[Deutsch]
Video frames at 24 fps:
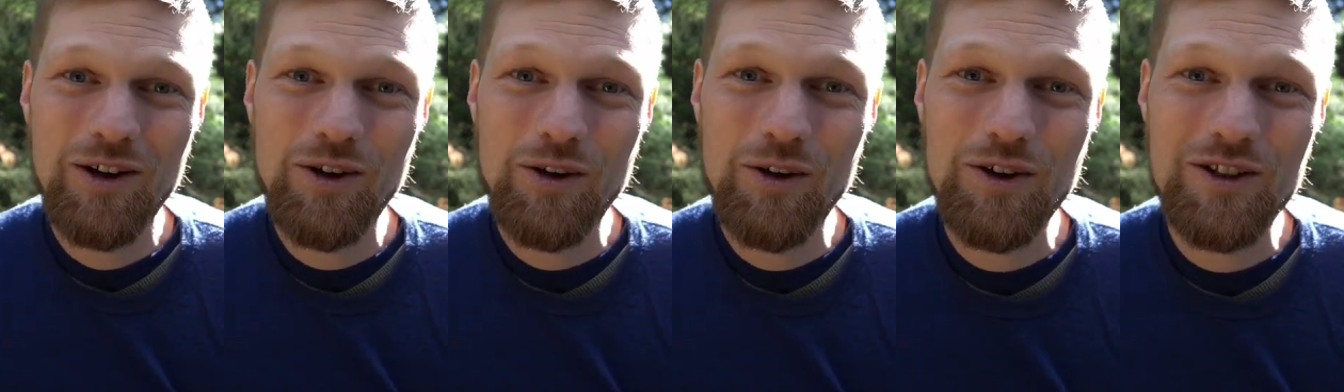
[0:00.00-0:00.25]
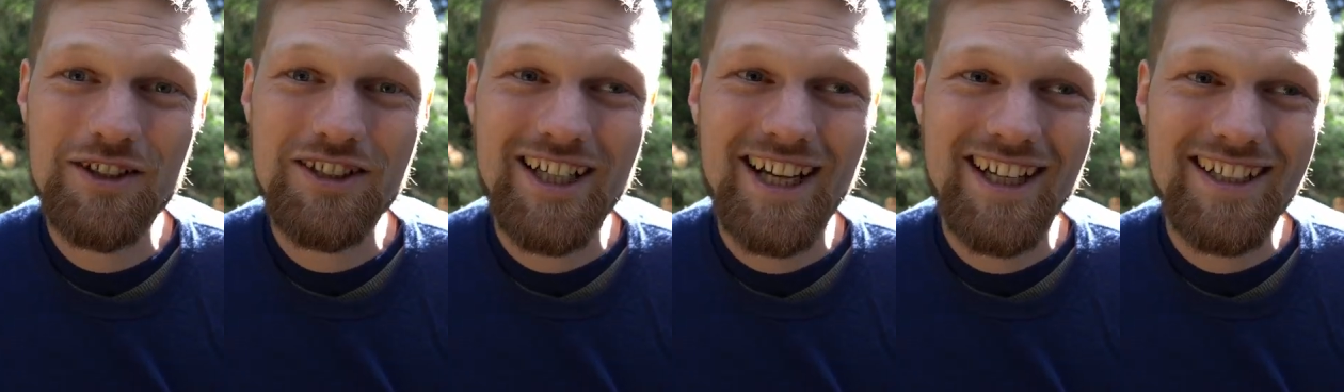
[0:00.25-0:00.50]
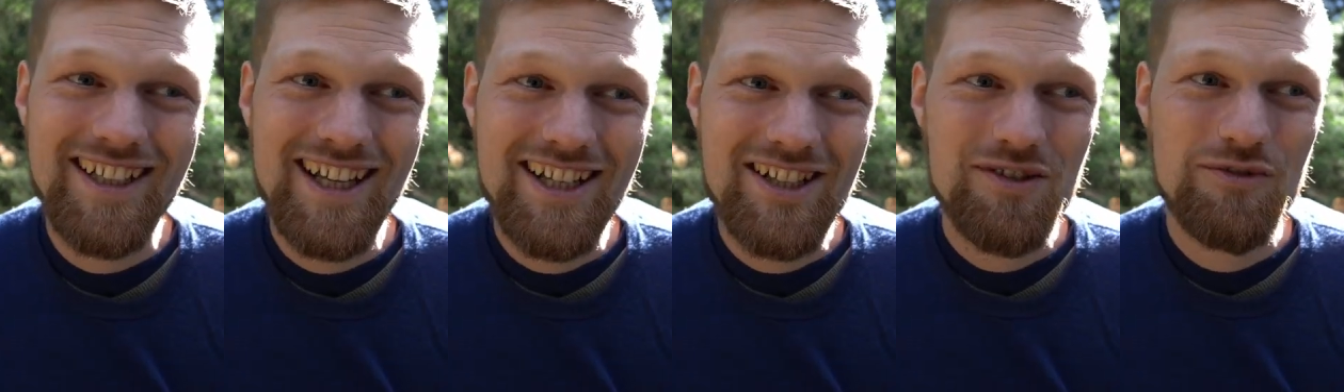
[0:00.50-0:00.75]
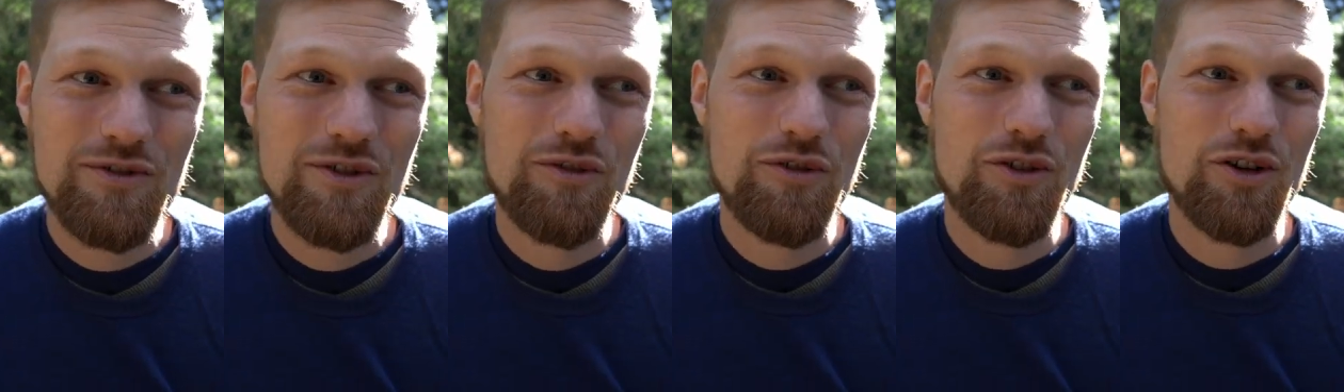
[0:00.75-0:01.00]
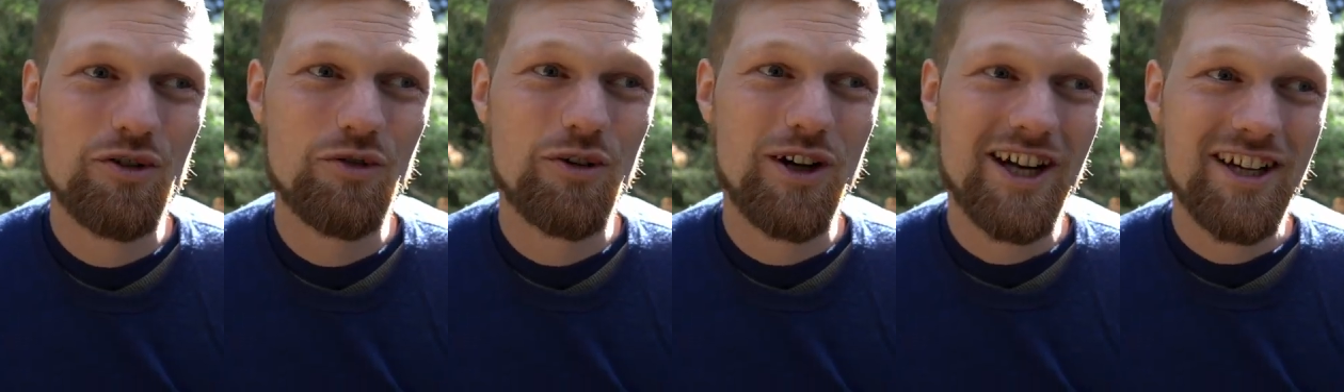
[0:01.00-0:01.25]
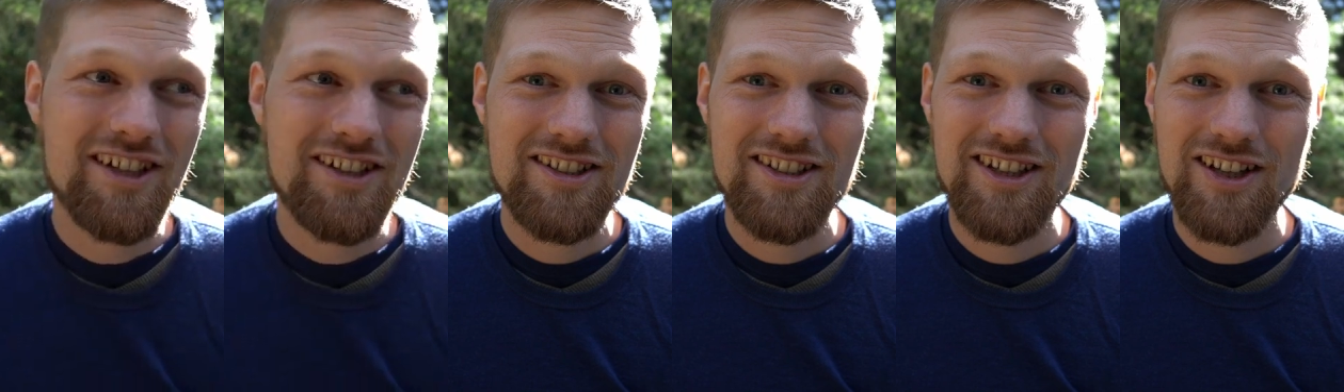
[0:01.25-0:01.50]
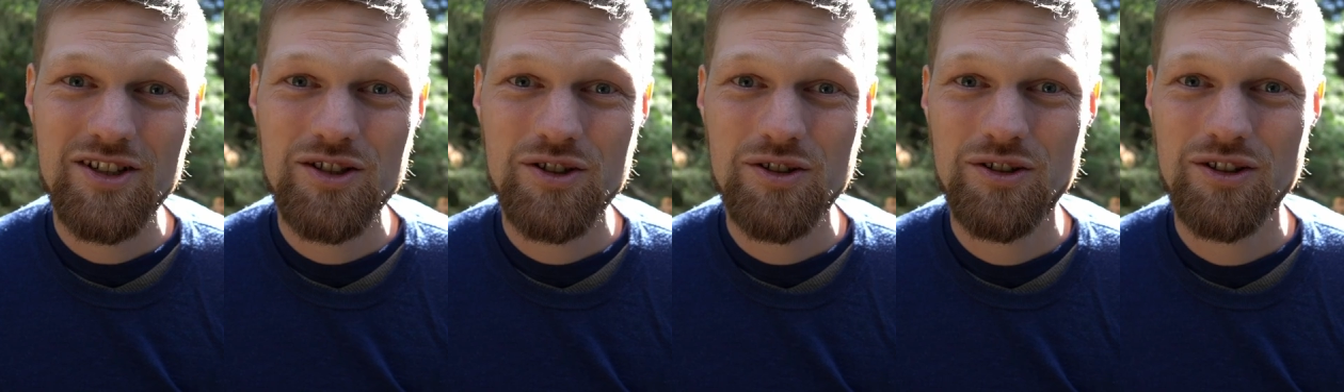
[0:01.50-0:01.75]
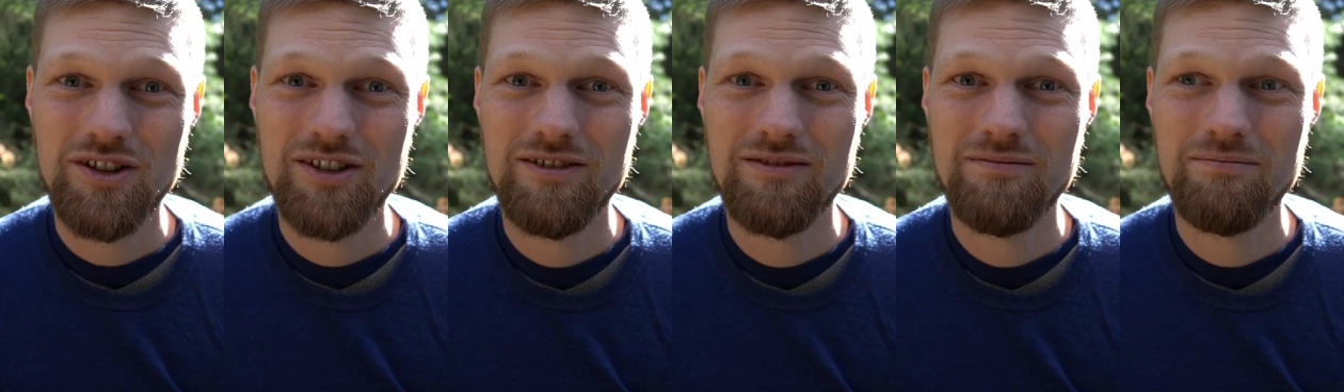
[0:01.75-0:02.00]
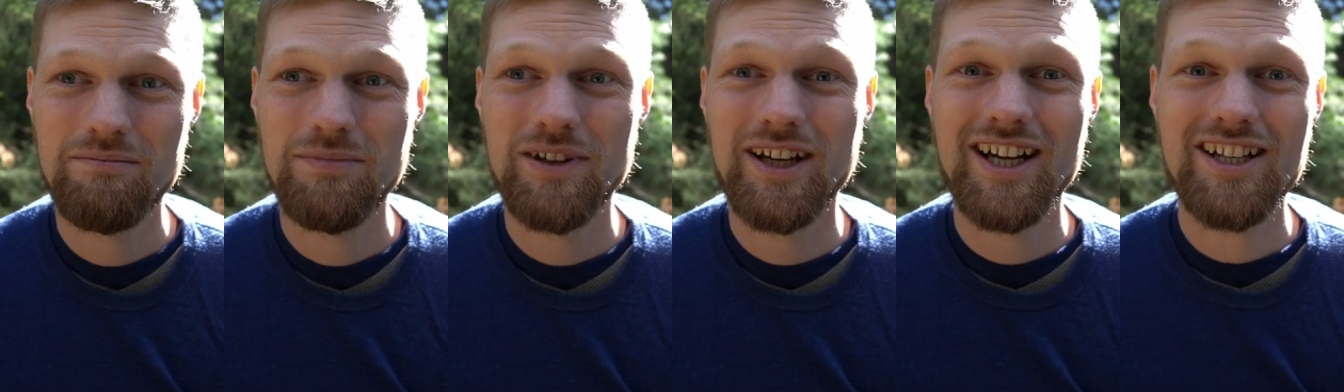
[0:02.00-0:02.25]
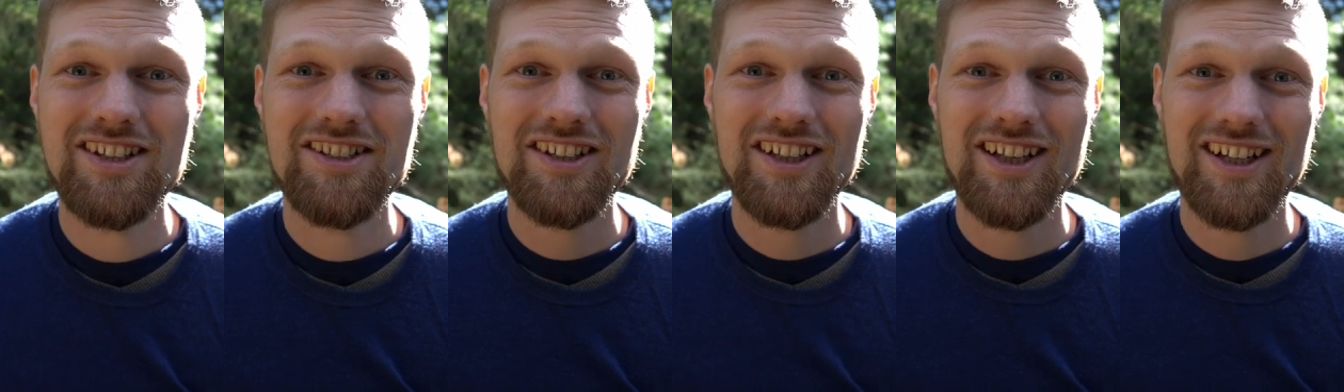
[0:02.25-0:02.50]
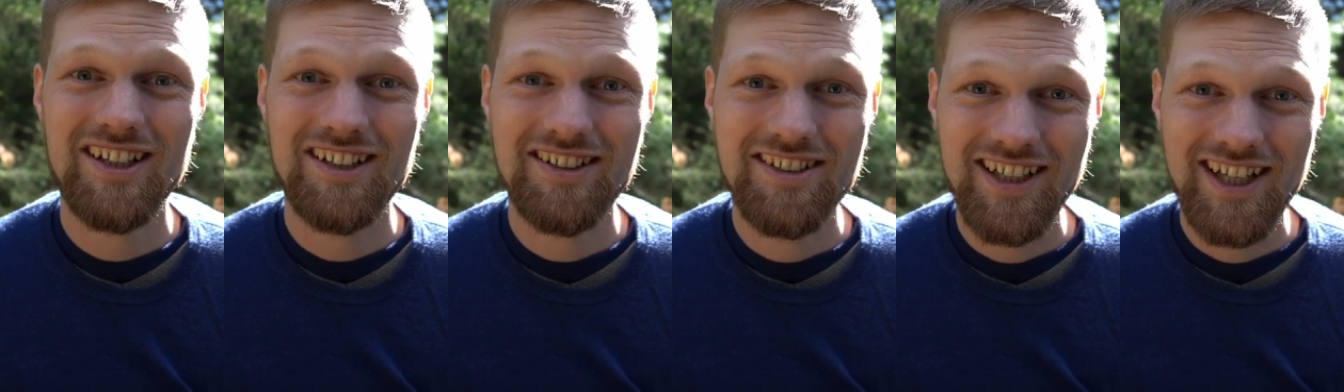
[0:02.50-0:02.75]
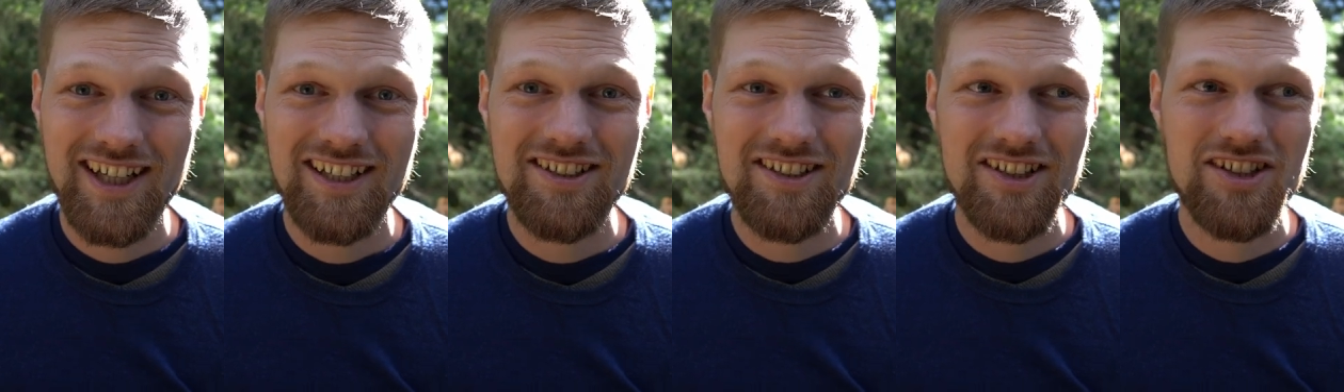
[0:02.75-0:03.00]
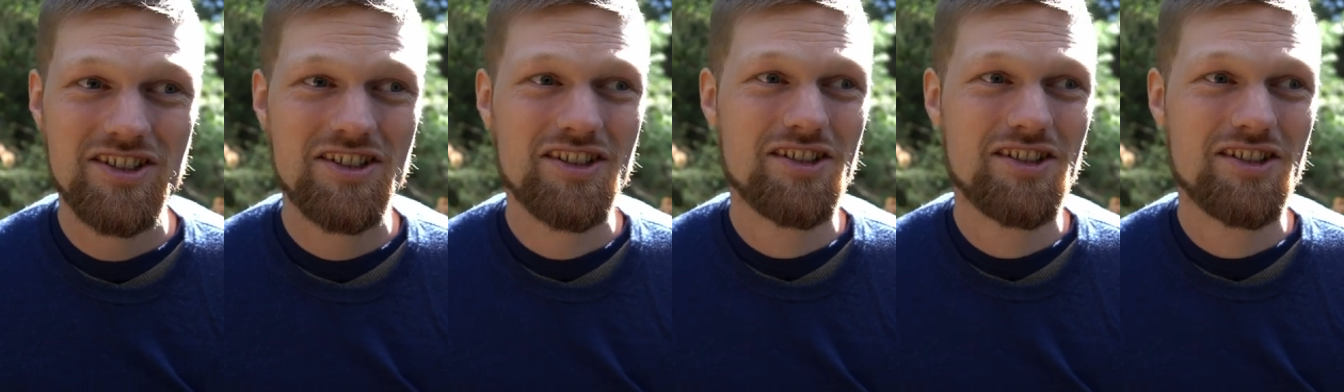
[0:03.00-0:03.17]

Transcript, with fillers: Und da das, wovor du Angst hast, schon bereits Realität ist,